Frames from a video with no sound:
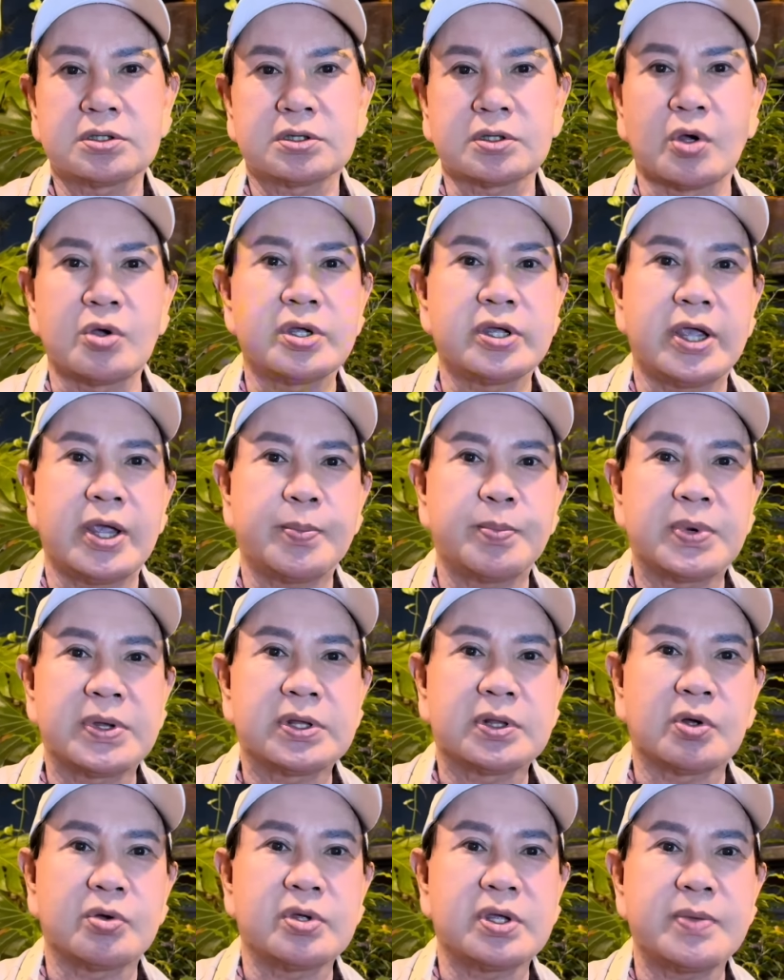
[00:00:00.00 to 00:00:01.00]
tội nghiệp
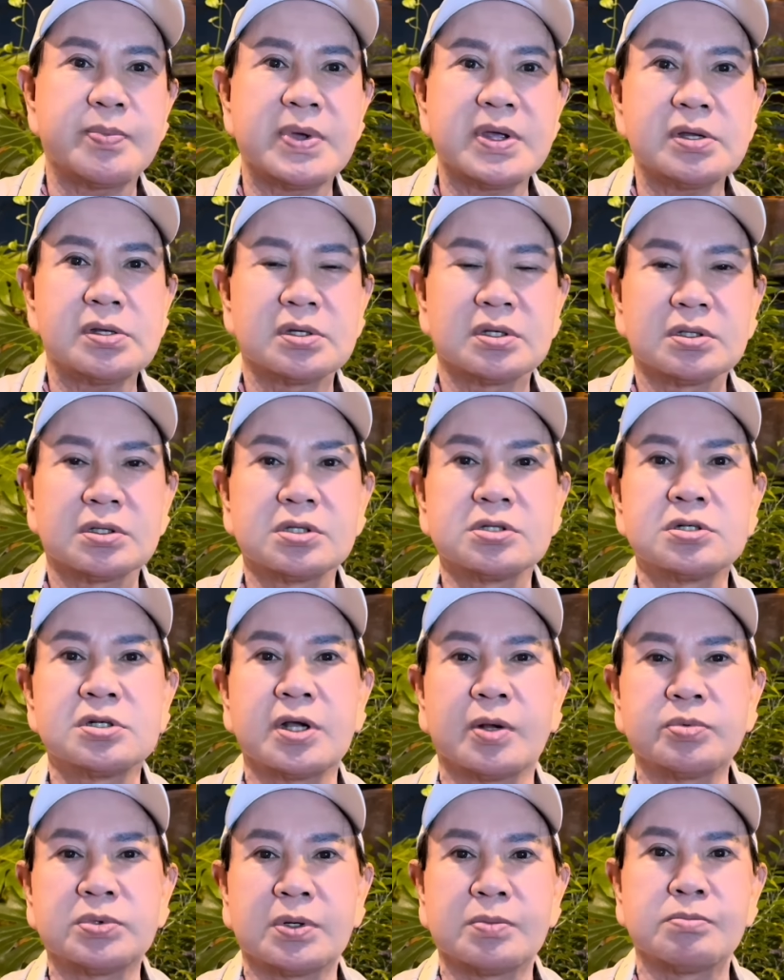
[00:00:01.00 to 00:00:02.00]
thì tội nghiệp ấy,
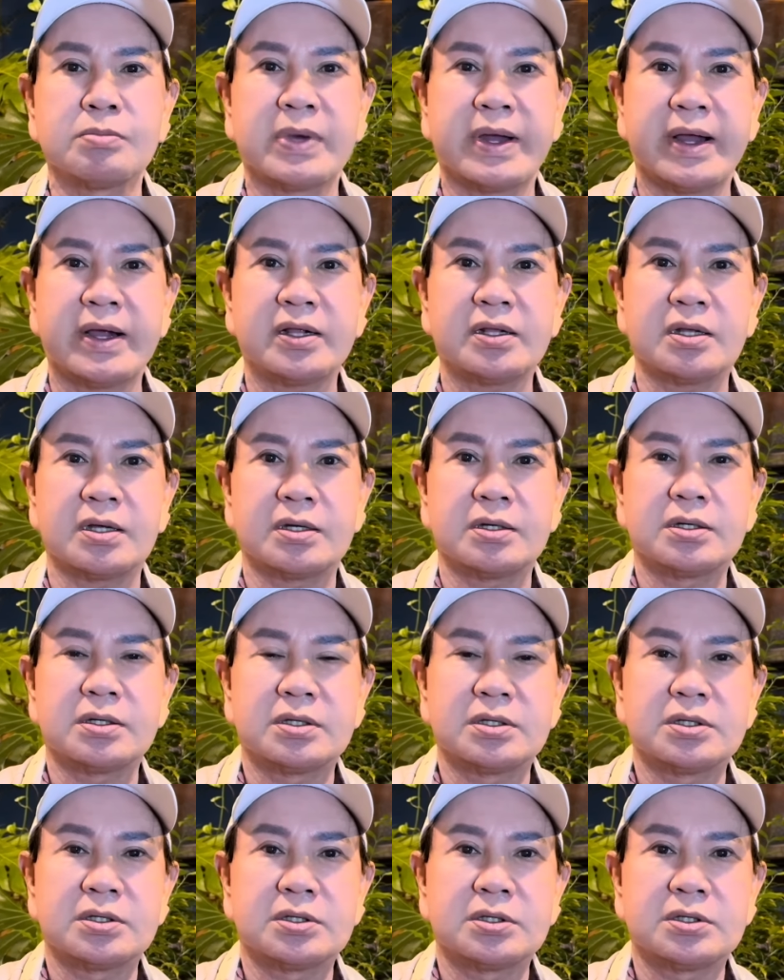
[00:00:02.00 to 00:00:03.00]
thương cộng đồng mạng
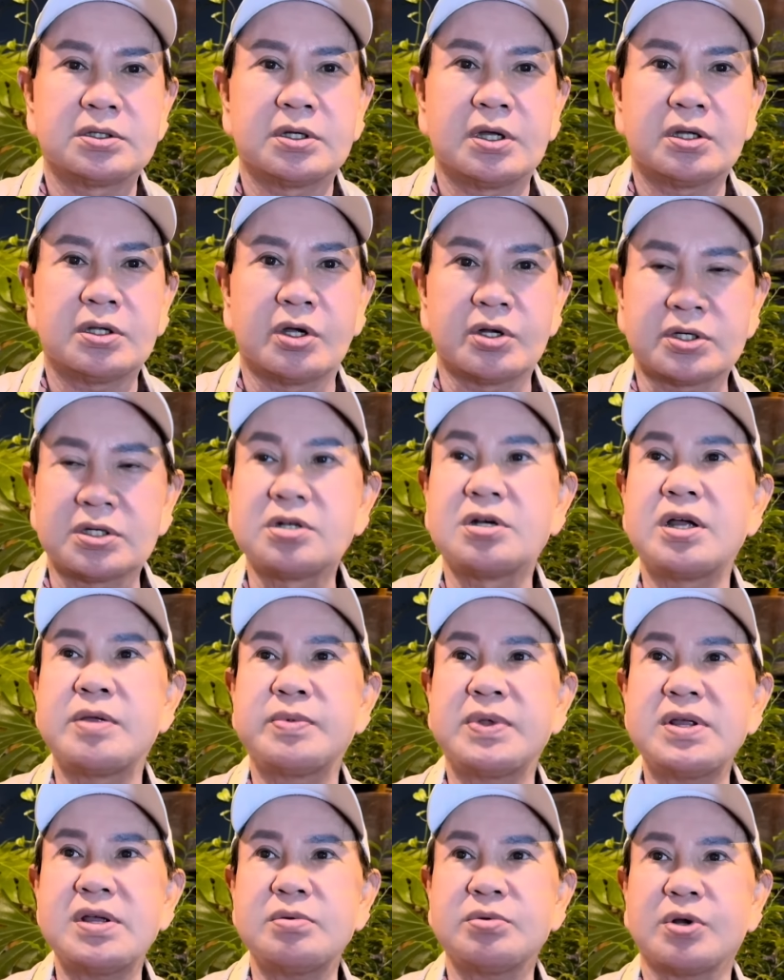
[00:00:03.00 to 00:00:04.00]
hồi trưa
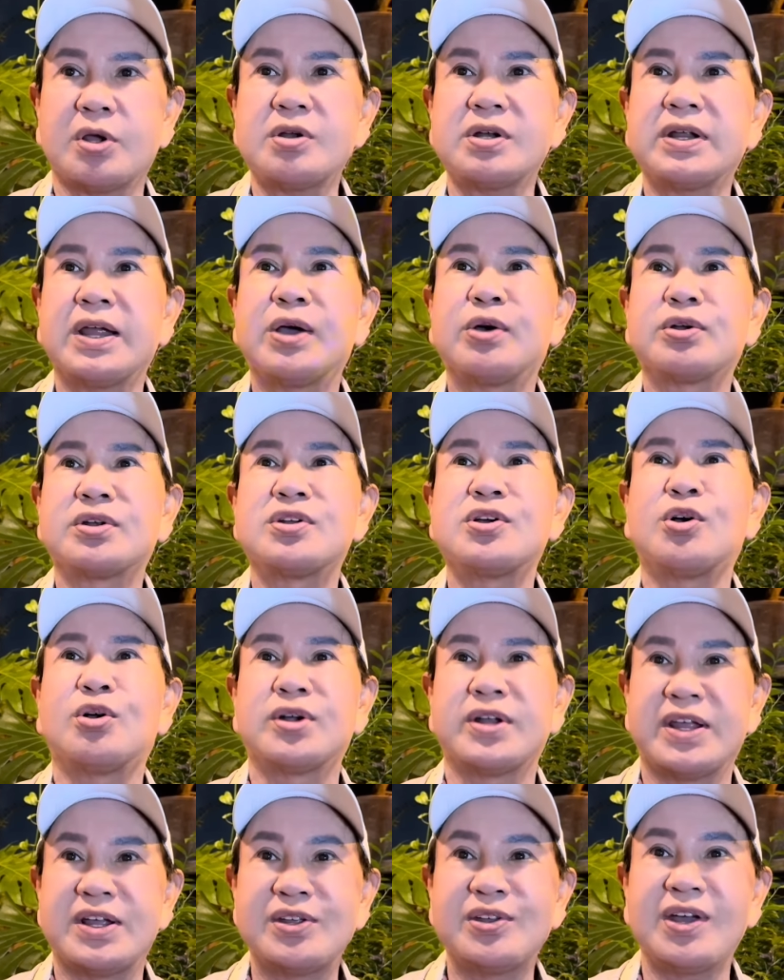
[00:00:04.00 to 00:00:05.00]
em thấy không rõ ràng hồi trưa
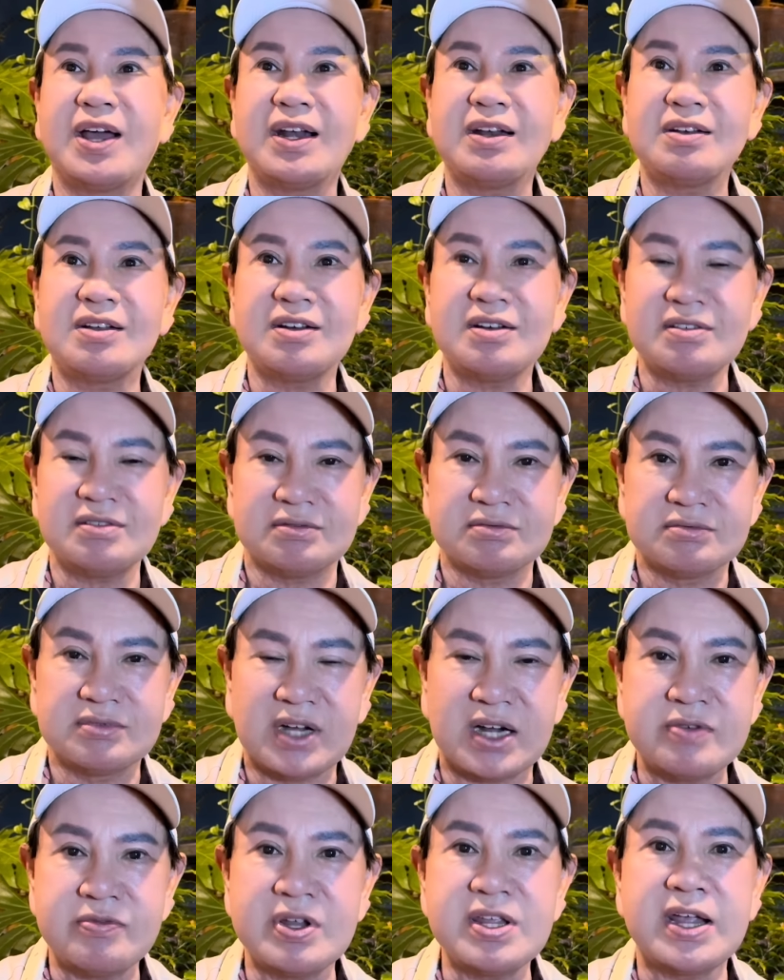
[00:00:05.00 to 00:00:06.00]
còn điện cho anh nữa đó
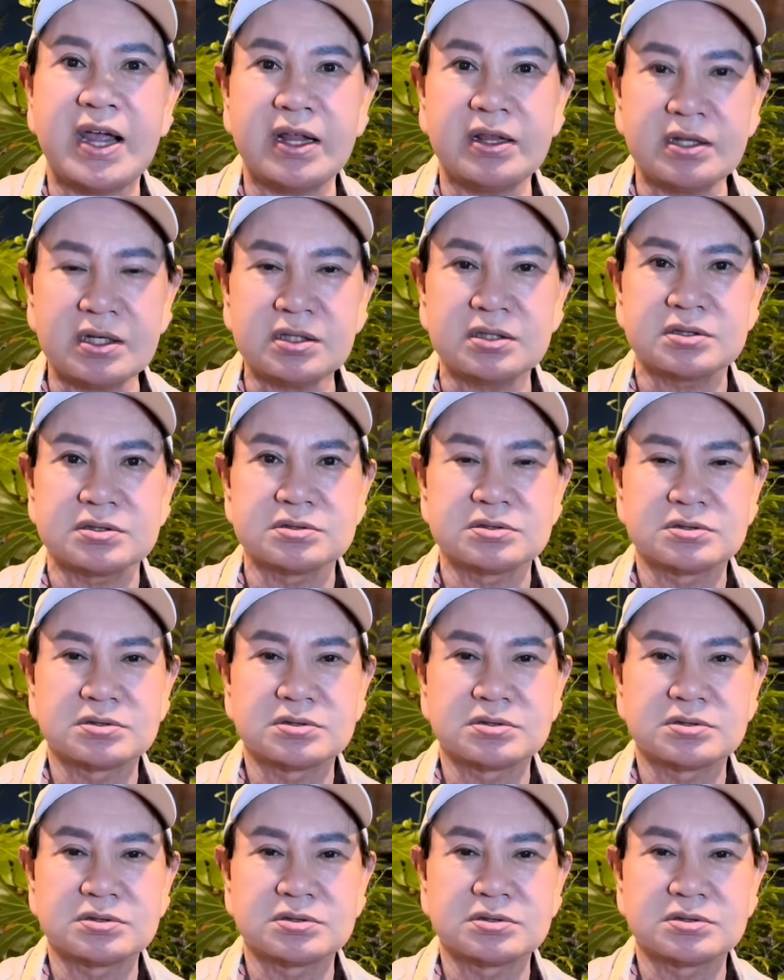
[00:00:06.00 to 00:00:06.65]
anh phải giải thích